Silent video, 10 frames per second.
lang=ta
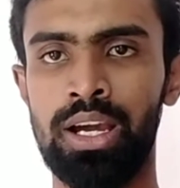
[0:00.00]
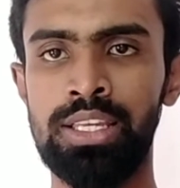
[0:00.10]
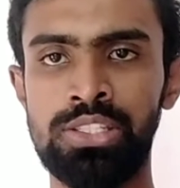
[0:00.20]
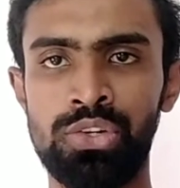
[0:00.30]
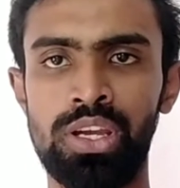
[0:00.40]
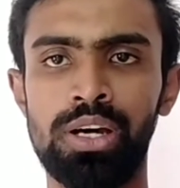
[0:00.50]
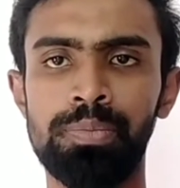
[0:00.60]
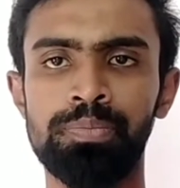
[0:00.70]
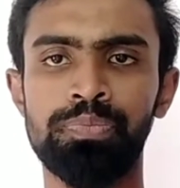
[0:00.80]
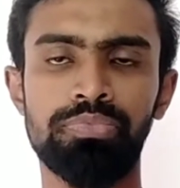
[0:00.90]
ஐஸ்வர்யா
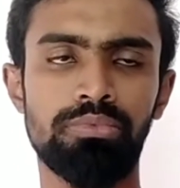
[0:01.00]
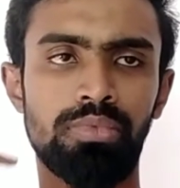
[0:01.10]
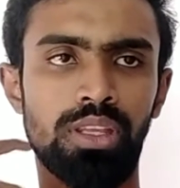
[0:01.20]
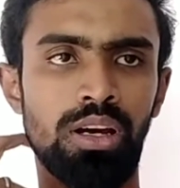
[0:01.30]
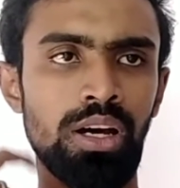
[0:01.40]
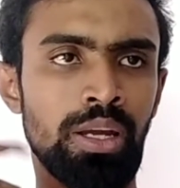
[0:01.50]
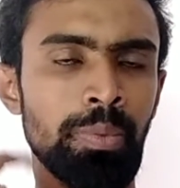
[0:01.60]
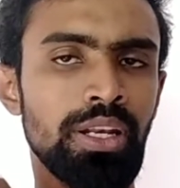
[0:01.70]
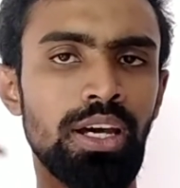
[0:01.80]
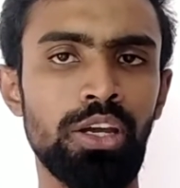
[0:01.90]

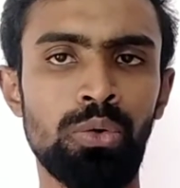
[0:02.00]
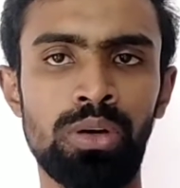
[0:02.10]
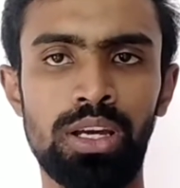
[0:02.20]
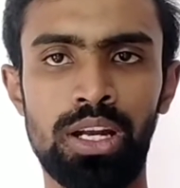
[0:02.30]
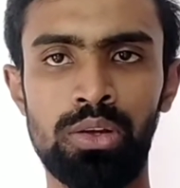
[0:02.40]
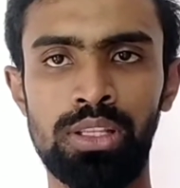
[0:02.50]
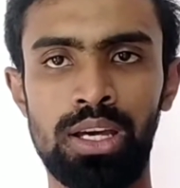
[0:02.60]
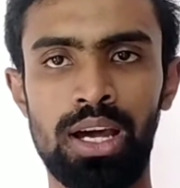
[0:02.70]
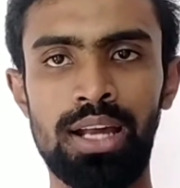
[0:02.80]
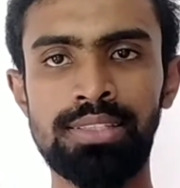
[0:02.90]
எப்படின்னா இவங்களுக்கான
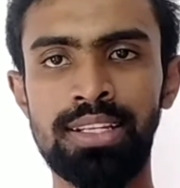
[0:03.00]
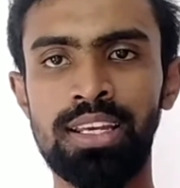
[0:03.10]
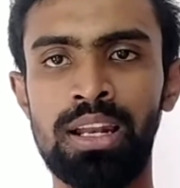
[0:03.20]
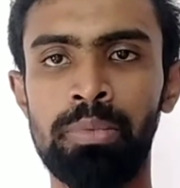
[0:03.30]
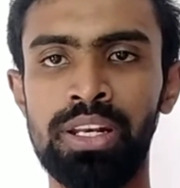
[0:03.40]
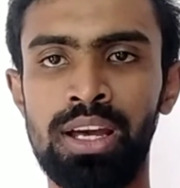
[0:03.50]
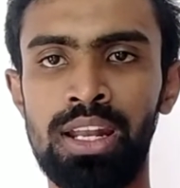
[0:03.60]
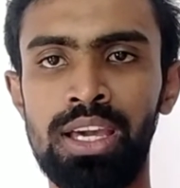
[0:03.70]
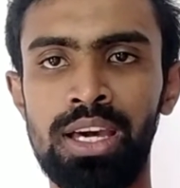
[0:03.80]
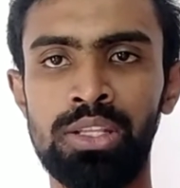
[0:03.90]
அந்த அரசர்கள்
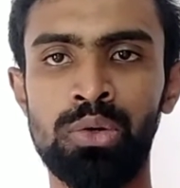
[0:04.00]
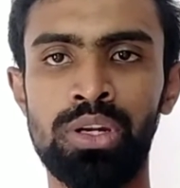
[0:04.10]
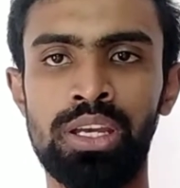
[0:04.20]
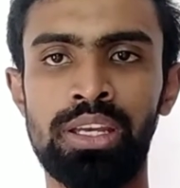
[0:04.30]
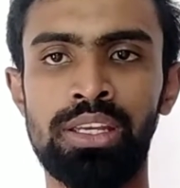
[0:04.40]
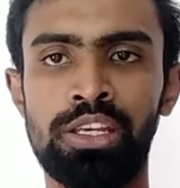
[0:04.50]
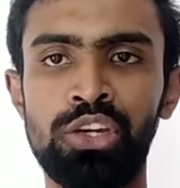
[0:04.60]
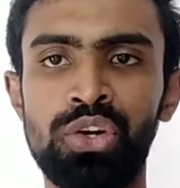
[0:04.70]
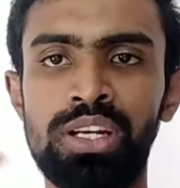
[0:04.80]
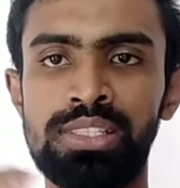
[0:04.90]
அப்படின்னாலே அந்த ஒரு
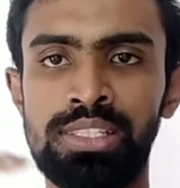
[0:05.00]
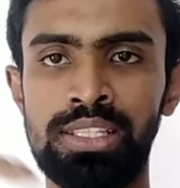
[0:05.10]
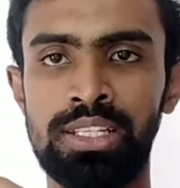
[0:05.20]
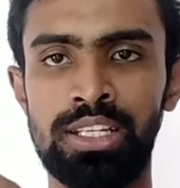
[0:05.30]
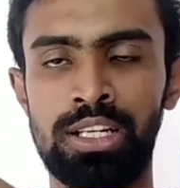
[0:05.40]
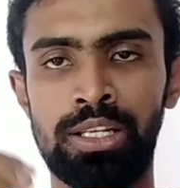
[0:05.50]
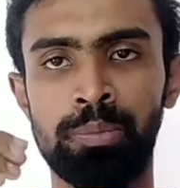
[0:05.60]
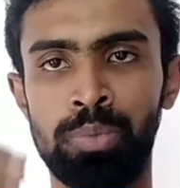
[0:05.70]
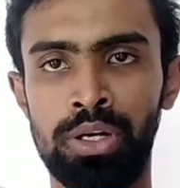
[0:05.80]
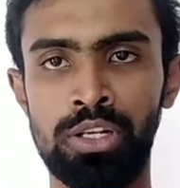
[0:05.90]
ஹீரோயின்ஸ் இருக்கிற
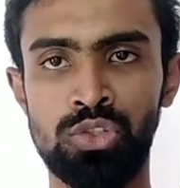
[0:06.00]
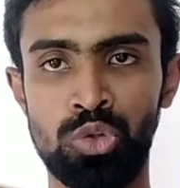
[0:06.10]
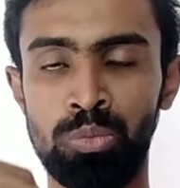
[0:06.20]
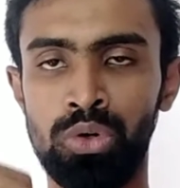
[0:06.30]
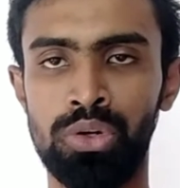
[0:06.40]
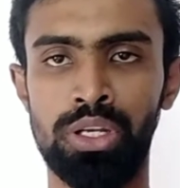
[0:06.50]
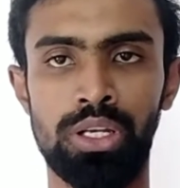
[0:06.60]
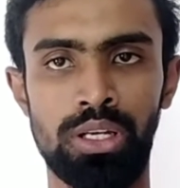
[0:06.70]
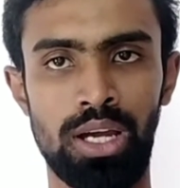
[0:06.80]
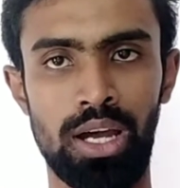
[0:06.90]
இம்பார்ட்டன்ஸ் ரொம்ப ஒரு
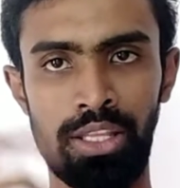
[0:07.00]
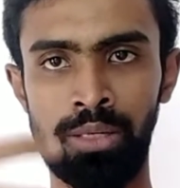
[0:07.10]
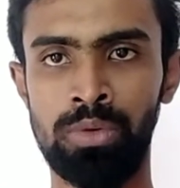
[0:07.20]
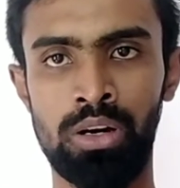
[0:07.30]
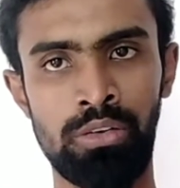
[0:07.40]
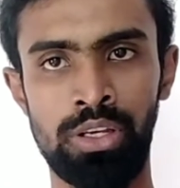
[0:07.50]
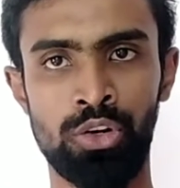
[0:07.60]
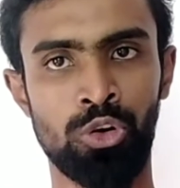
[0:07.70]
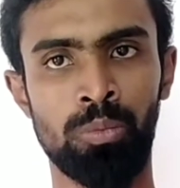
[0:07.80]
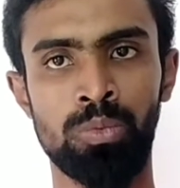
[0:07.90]
அதிகமாகவே
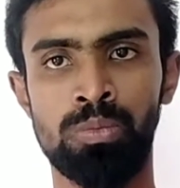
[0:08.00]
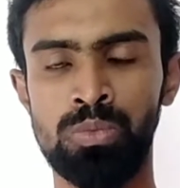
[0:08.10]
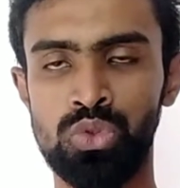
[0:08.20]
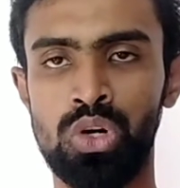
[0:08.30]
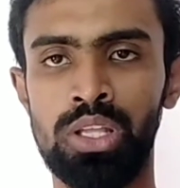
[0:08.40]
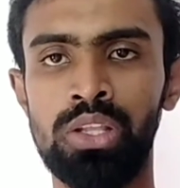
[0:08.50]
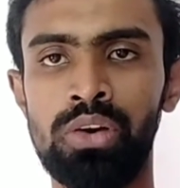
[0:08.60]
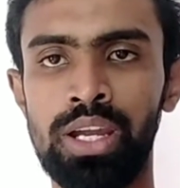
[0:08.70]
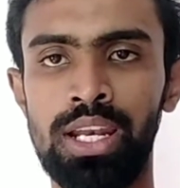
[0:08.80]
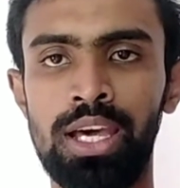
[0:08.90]
இருக்கும் ஸோ அந்த
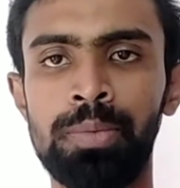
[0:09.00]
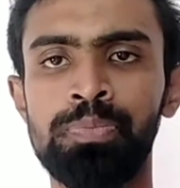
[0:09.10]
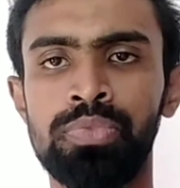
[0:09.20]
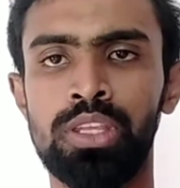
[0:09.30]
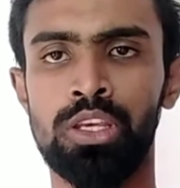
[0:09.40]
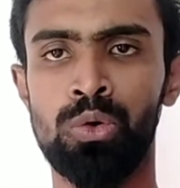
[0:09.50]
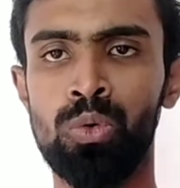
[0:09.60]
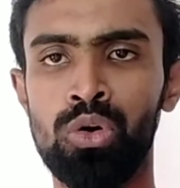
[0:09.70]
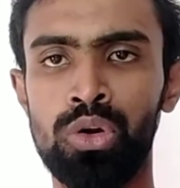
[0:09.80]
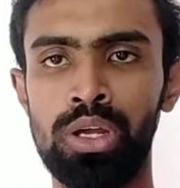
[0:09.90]
வகையில்
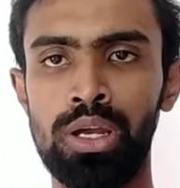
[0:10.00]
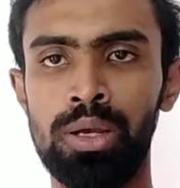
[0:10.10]
இவங்க ஒரு